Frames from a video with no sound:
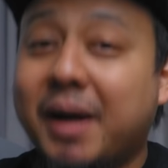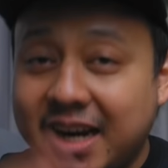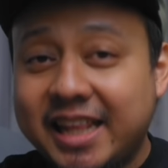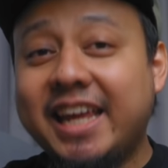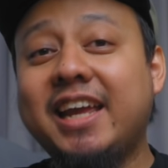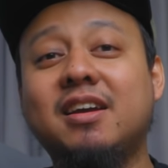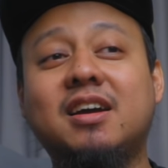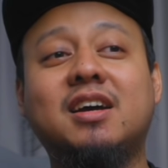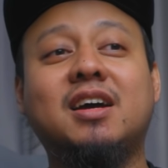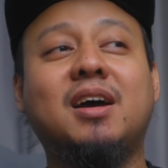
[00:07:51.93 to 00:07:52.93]
kan ini
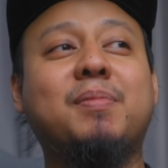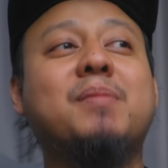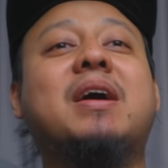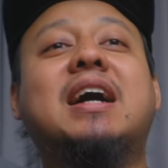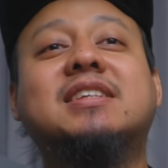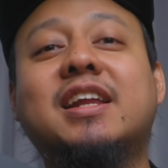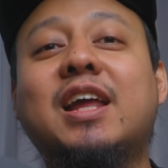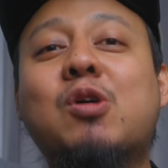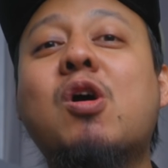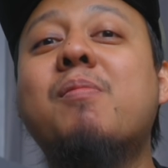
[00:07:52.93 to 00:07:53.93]
uh, pembahasan
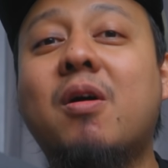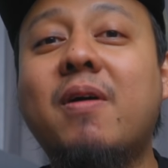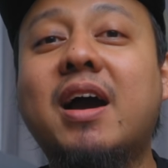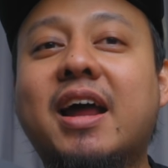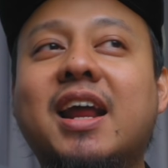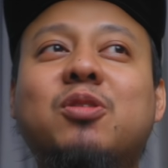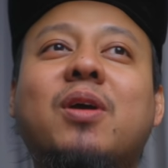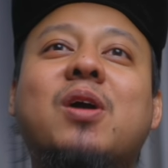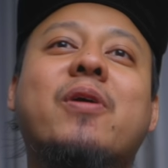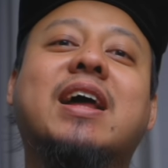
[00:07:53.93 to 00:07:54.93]
yang gue bawa karena
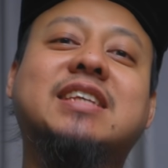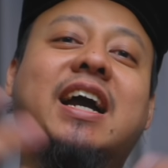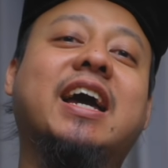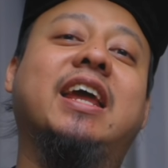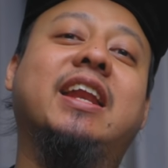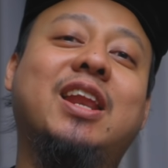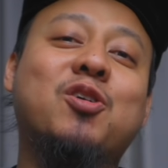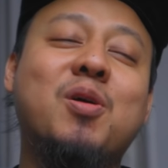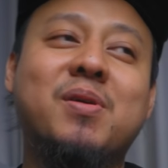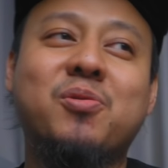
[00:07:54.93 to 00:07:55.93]
itu yang gue rasakan ya dari
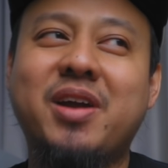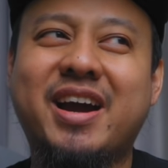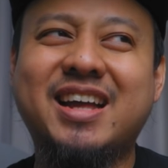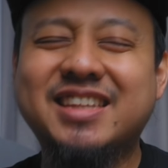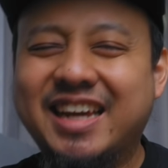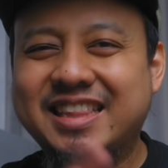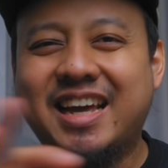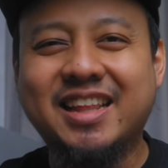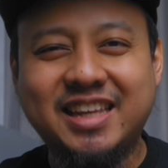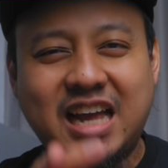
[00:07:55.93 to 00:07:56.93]
gue menggunakan
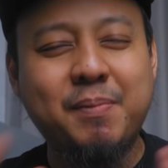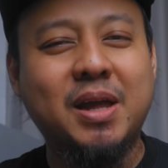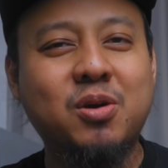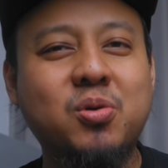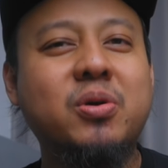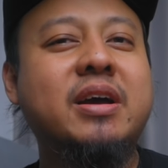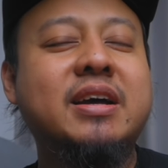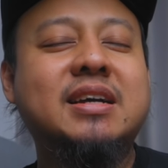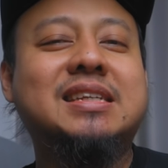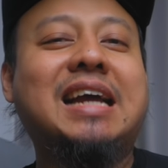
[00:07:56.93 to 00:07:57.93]
sekitar 3 minggu
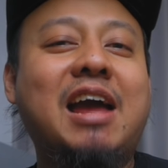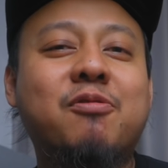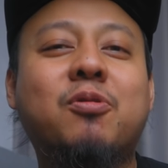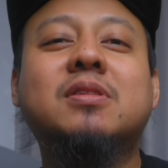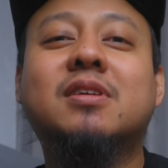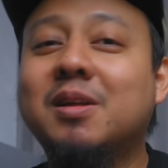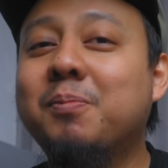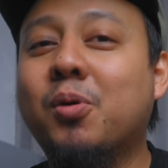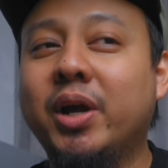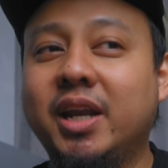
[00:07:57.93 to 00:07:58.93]
si iPhone
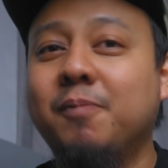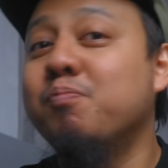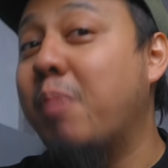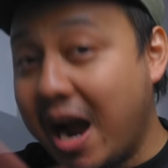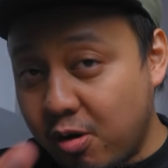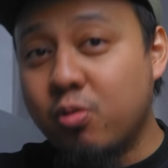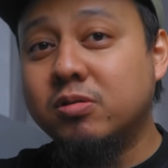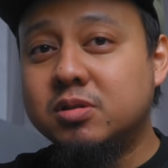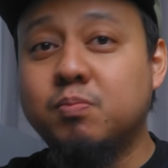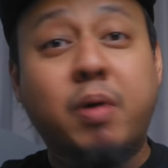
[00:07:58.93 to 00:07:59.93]
13 Pro ini.
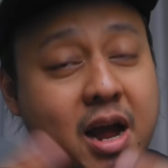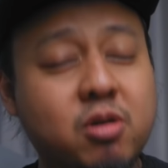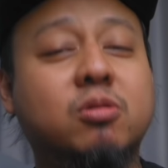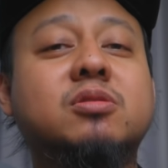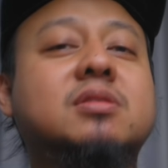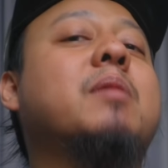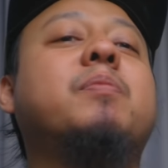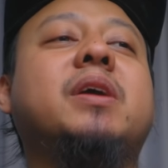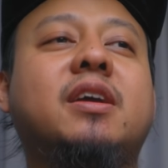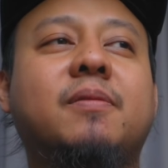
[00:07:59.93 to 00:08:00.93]
Bagus, bagus,
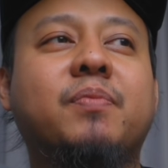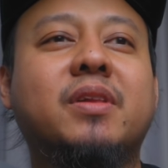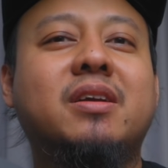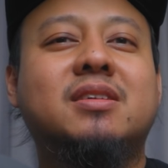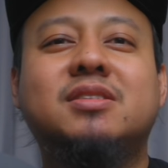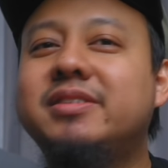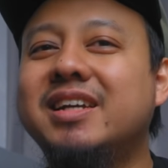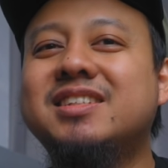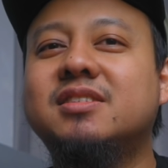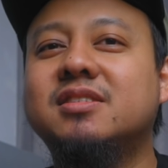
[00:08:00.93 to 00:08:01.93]
tapi it's
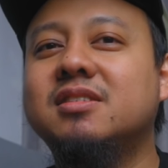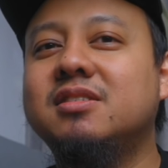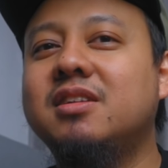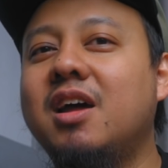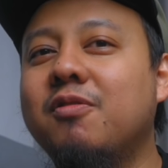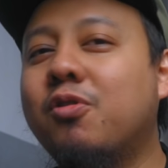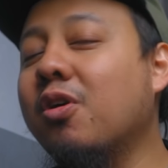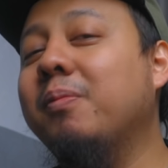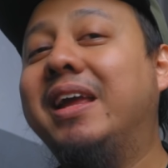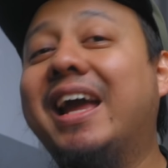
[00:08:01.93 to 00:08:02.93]
just not for me